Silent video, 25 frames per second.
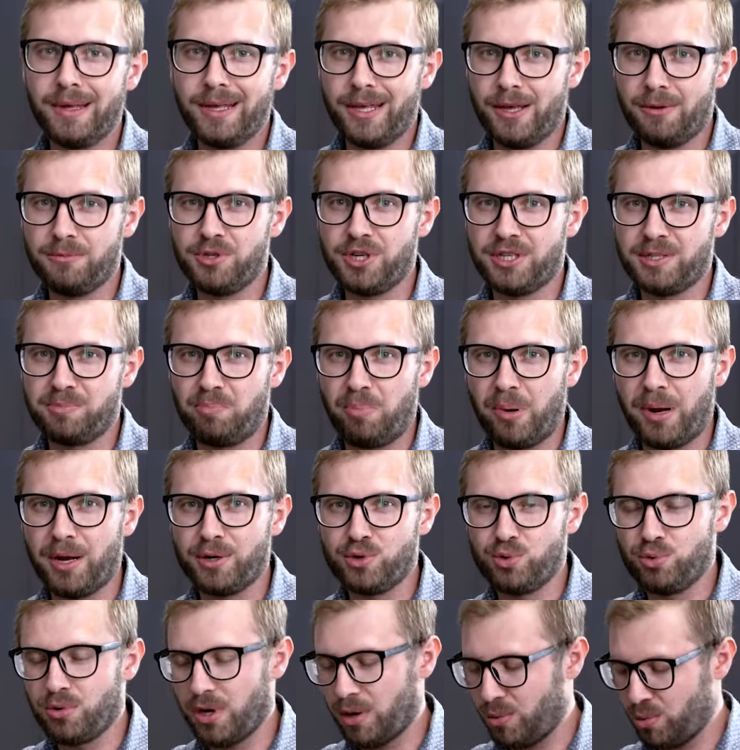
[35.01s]
Я вам сейчас
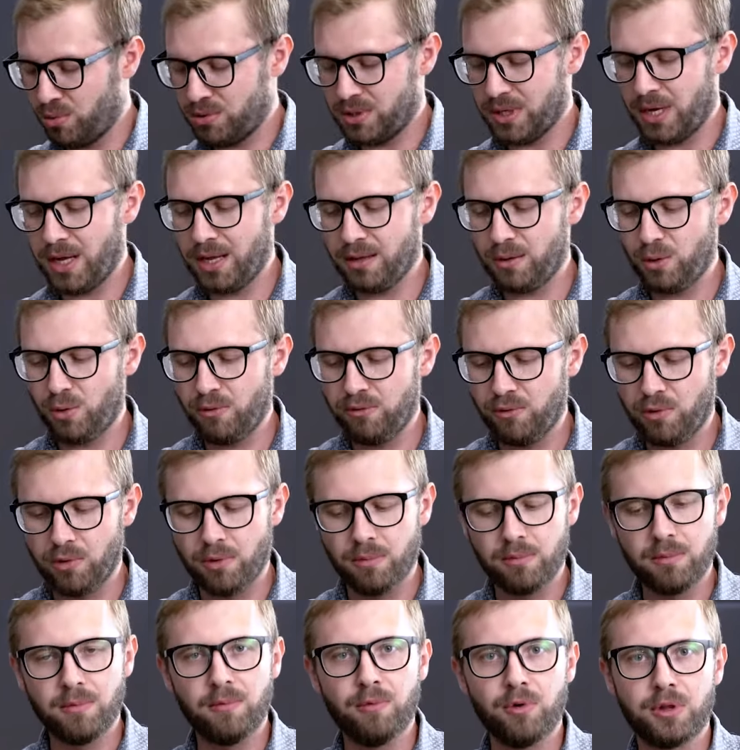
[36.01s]
покажу такую
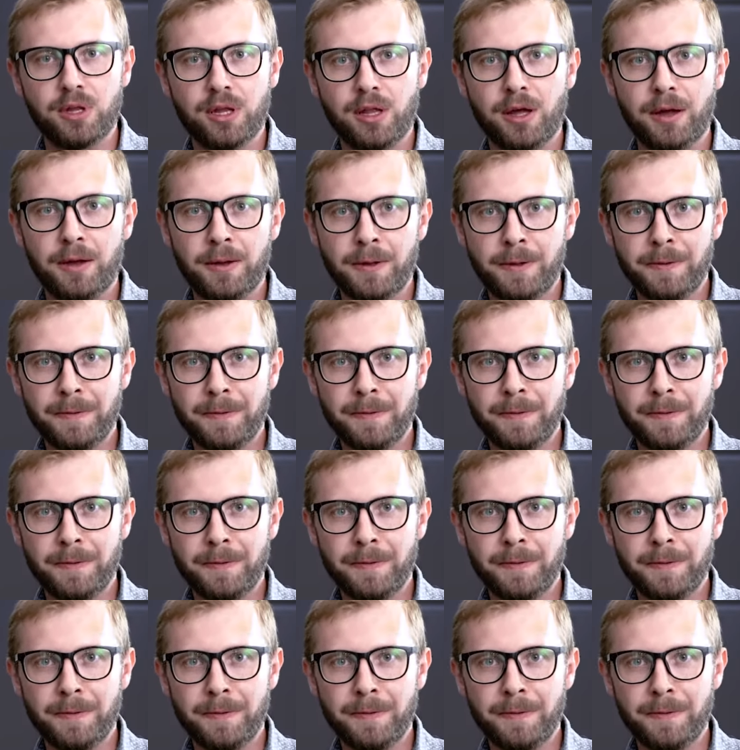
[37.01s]
заготовку. Вот она.